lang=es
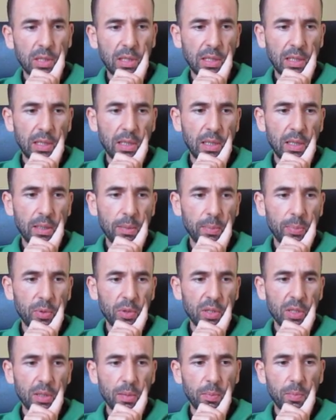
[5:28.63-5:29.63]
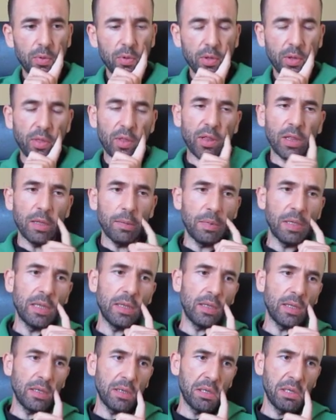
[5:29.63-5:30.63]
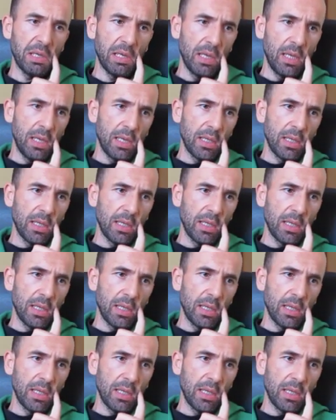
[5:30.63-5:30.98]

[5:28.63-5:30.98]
Eh, por ejemplo, recientemente